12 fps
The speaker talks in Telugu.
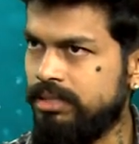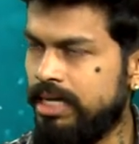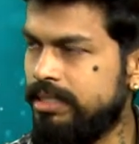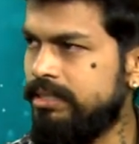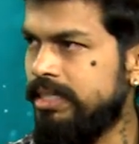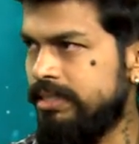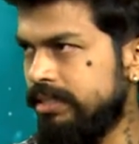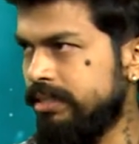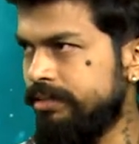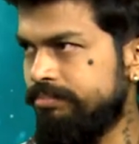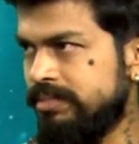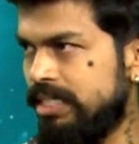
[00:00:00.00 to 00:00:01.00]
కథ
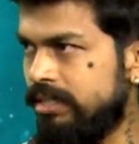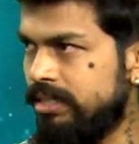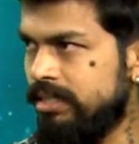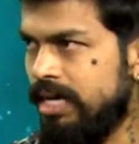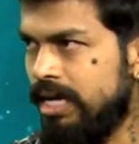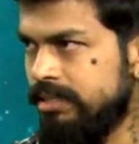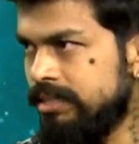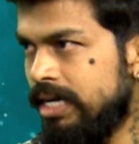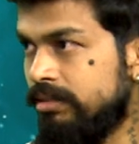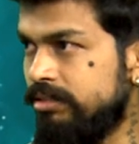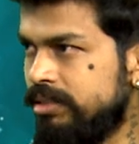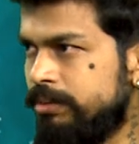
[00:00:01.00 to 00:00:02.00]
తట్టింది అంటే అది
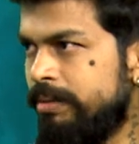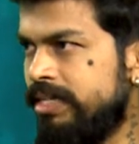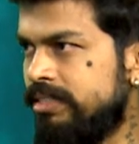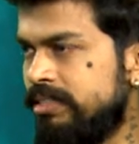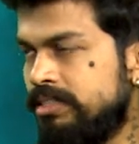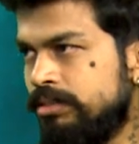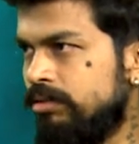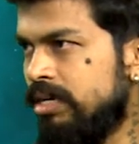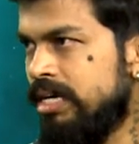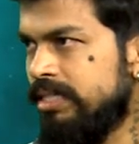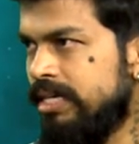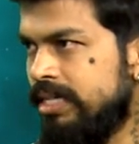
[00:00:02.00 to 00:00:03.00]
నాకు ఇన్స్పైర్ చేసి
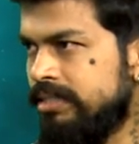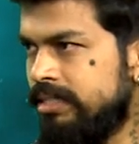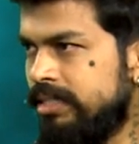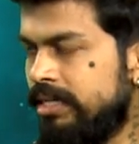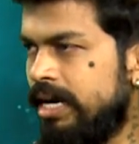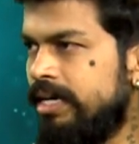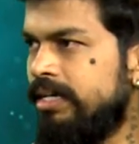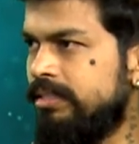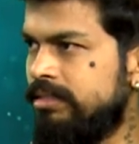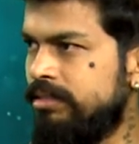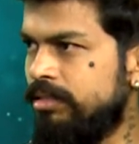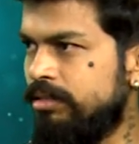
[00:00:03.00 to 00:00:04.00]
ఇంకొక కథ రాసే
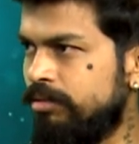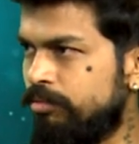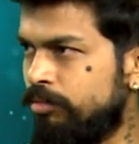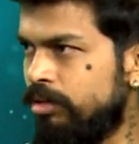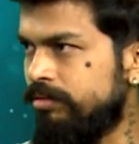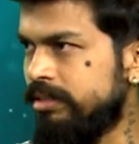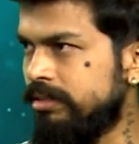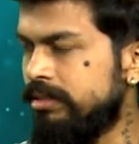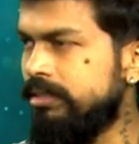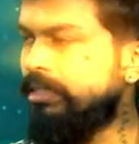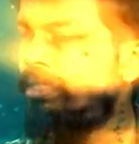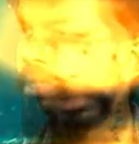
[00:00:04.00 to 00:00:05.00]
రాయడానికి మూలమైంది